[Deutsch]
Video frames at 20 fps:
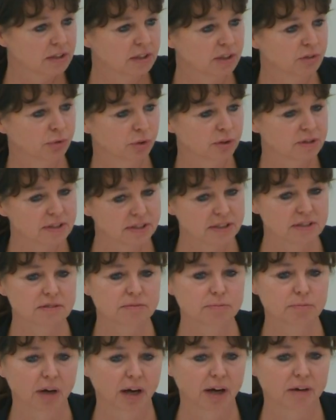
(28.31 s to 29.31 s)
die von
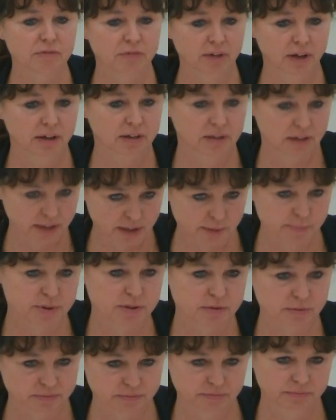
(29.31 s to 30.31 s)
diesem Bahnwerk
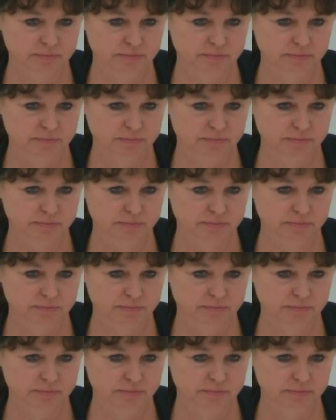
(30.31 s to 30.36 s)
lebt.